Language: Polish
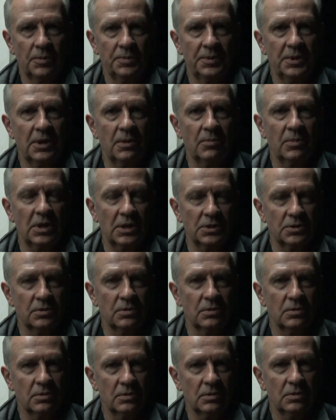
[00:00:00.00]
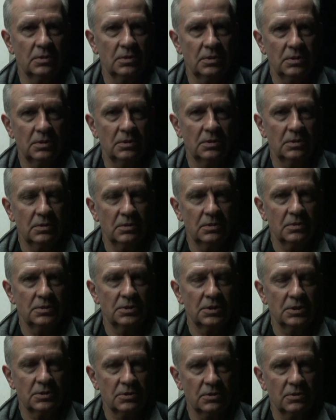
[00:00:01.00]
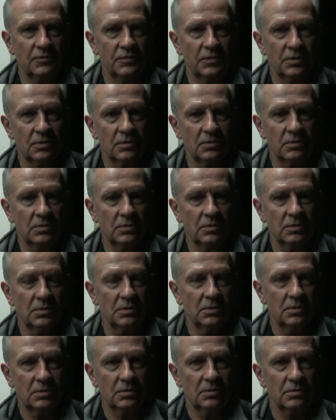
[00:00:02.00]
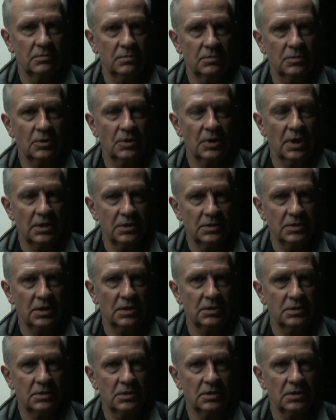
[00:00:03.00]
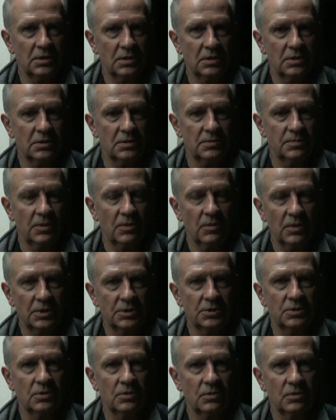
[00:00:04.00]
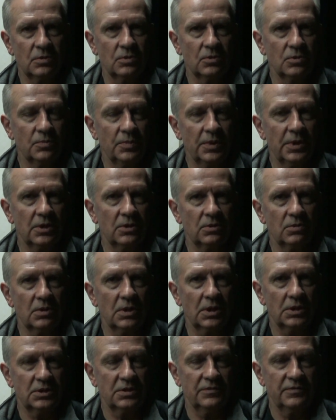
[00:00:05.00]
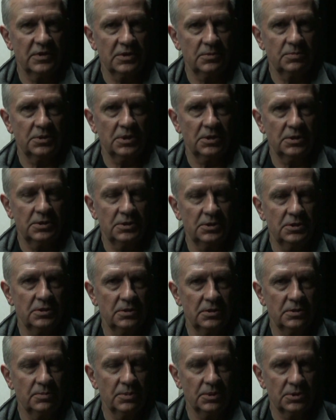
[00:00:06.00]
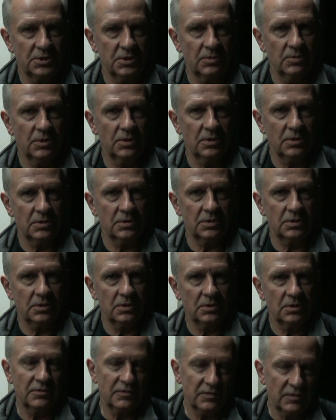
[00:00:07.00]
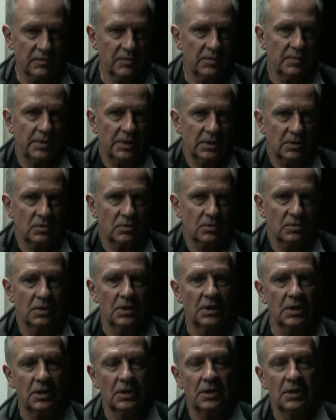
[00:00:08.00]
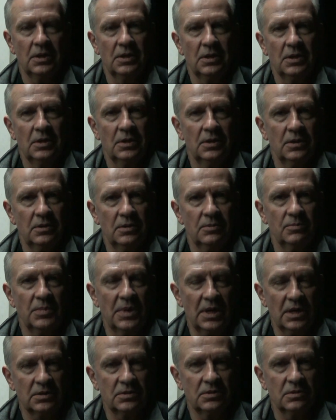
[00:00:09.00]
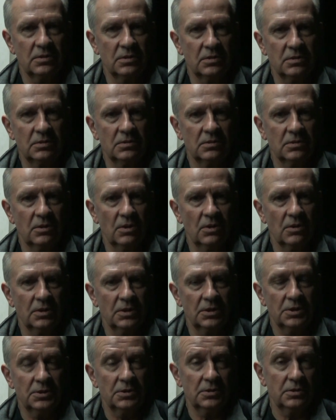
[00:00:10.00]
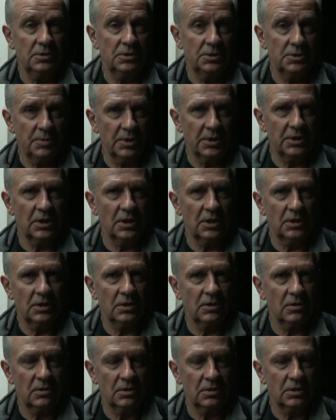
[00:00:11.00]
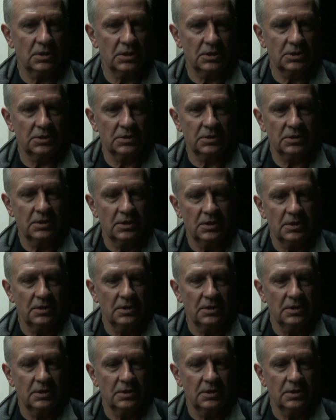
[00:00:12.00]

Popieram każdą e, sensowną e, organizację społeczną, grupę, która chce wesprzeć e, potrzebujących, no w tym wypadku bardzo chorych i śmiertelnie chorych, także